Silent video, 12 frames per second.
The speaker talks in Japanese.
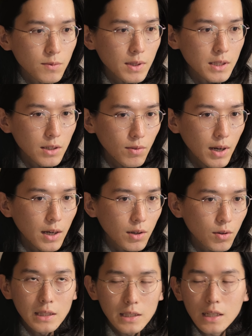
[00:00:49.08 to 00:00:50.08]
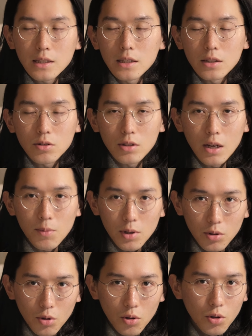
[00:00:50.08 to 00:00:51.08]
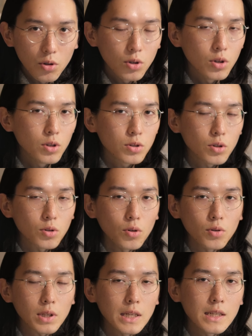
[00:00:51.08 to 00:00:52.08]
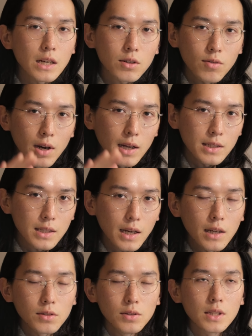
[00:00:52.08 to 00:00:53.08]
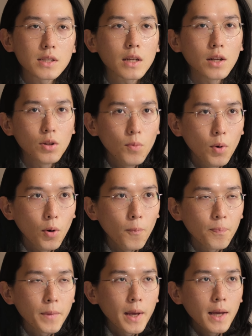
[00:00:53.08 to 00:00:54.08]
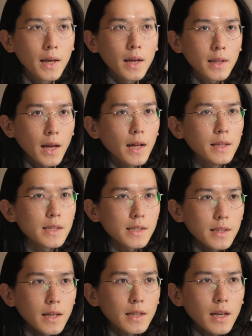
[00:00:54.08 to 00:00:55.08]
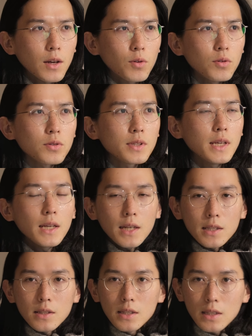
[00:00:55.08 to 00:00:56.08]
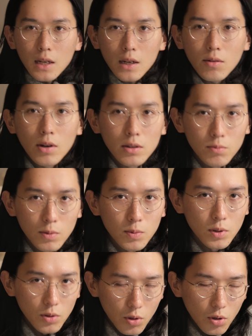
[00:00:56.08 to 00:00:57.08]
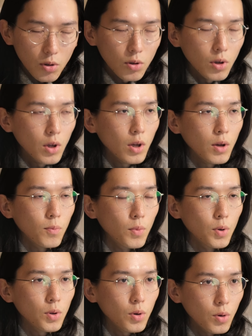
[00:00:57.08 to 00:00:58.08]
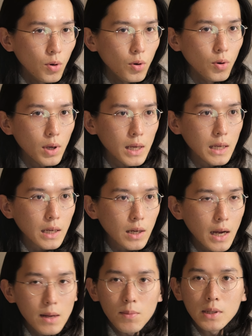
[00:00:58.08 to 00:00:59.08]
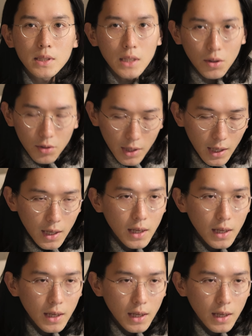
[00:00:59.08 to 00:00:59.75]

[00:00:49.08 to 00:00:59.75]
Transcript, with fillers: しましては1月に比べるとちょっと金額は下がるんですけれどもただですね結構生活に関わる部分のものを、え買いましたので、